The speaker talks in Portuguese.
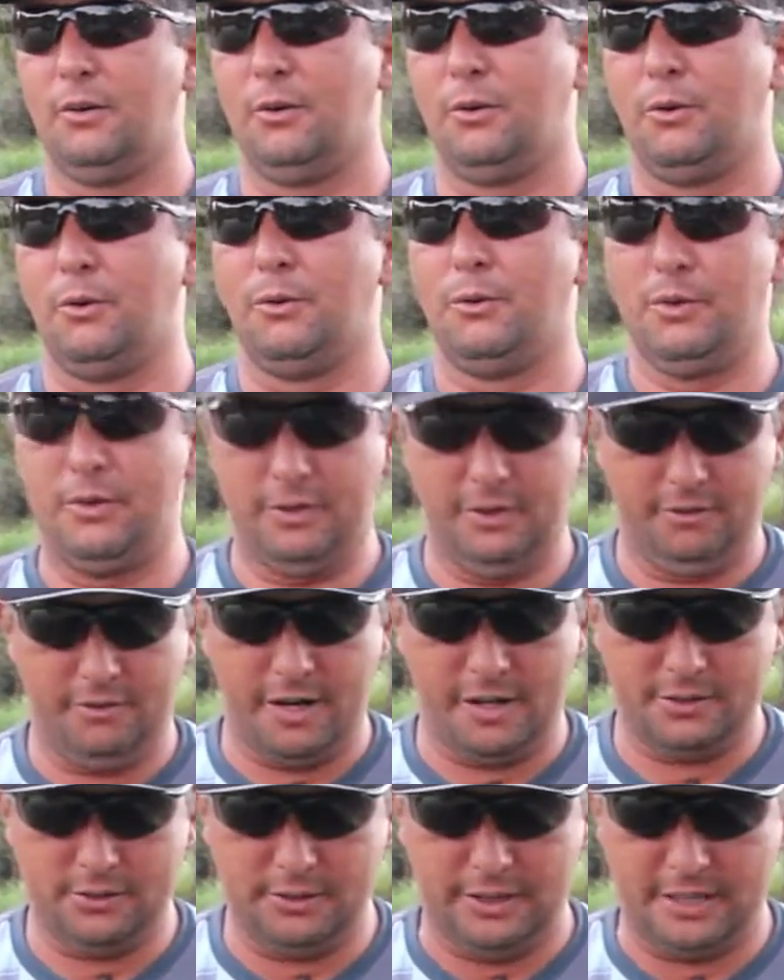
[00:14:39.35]
ou em
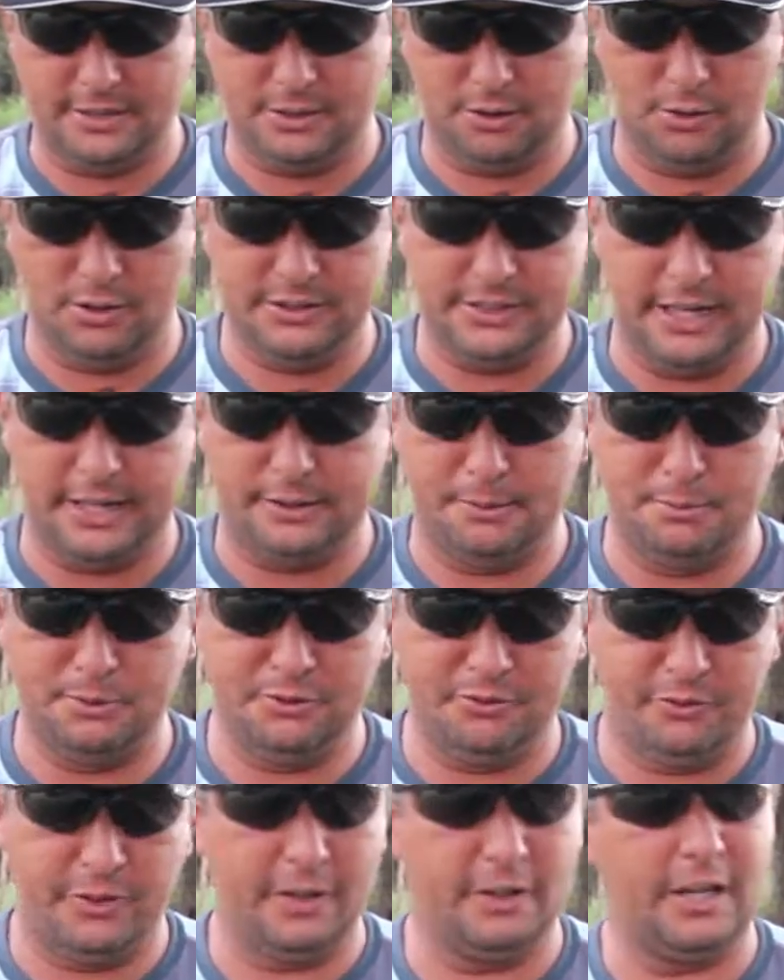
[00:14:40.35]
vários lugares você consegue a tipo
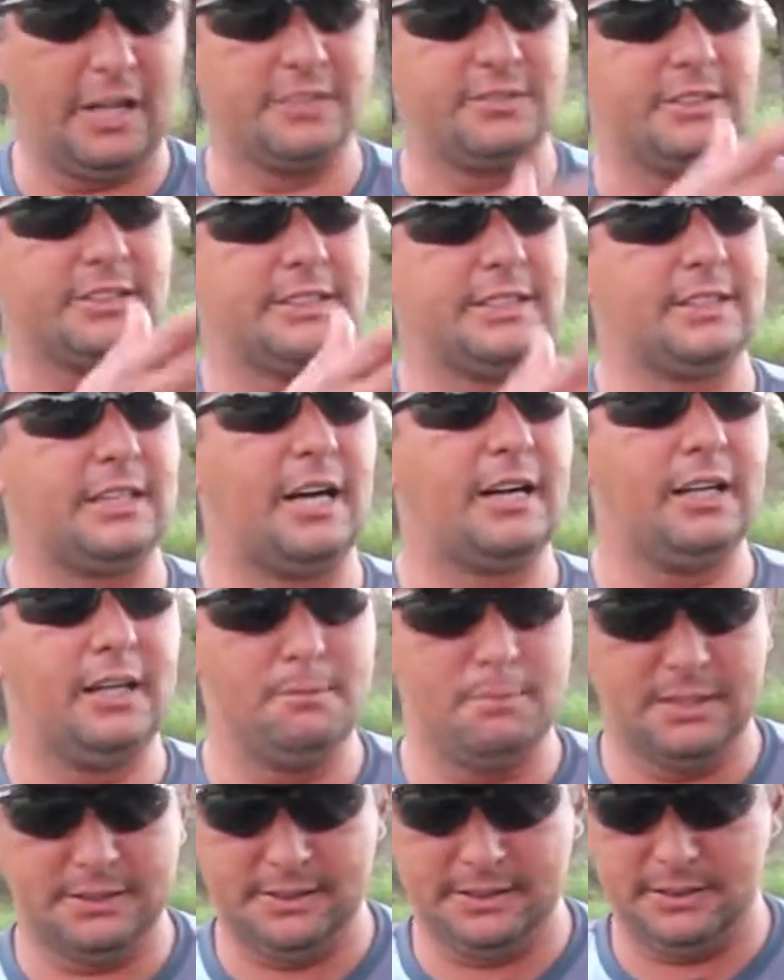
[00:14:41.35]
de frango, às vezes até
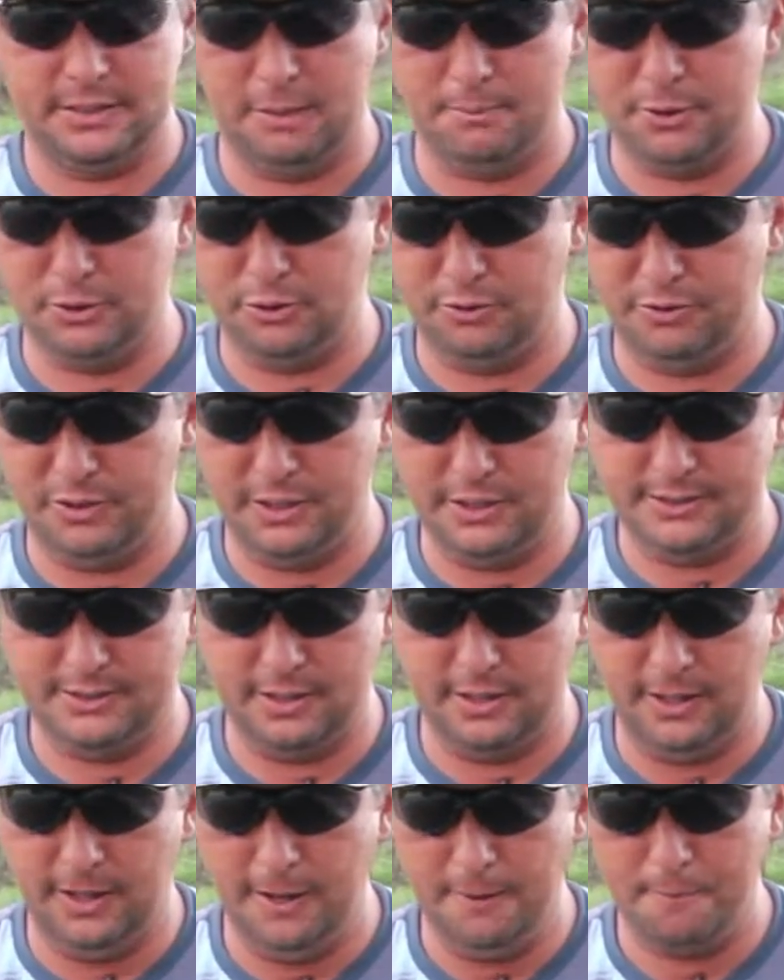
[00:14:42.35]
que mesas tem para te
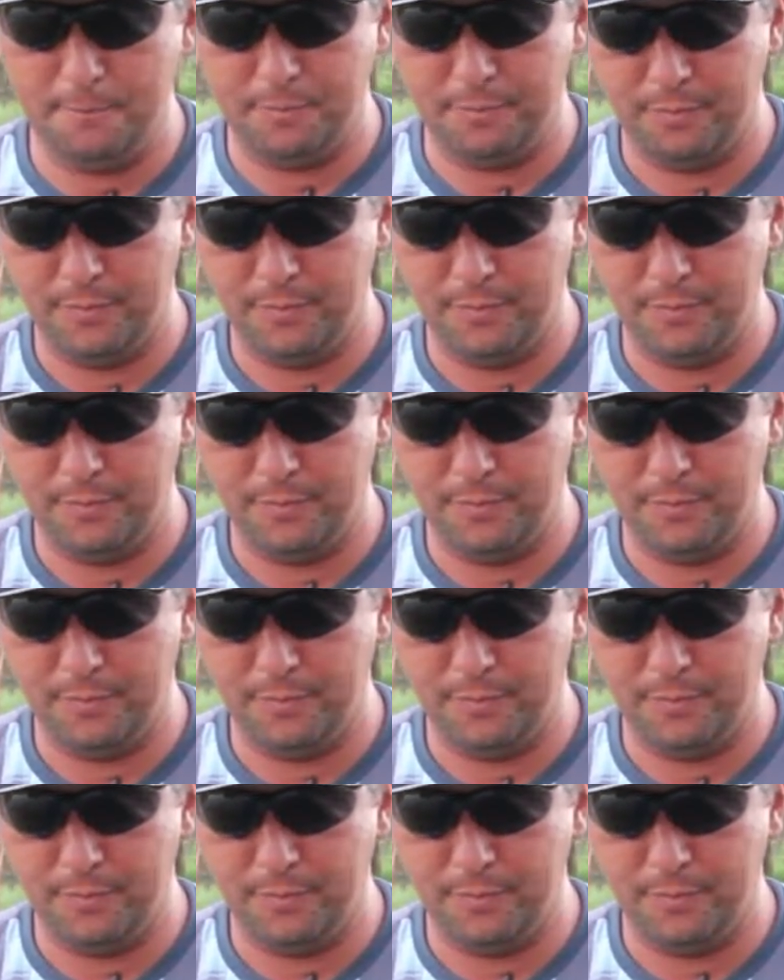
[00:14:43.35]
oferecer aí.